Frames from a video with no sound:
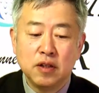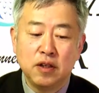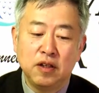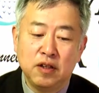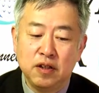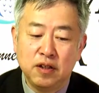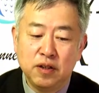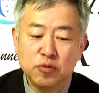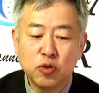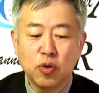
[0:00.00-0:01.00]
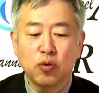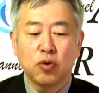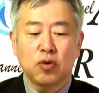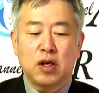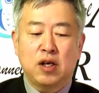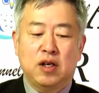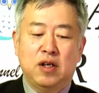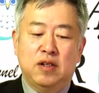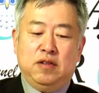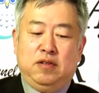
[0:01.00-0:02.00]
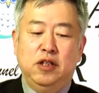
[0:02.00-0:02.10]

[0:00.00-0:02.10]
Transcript: えー、向こうはコロナ、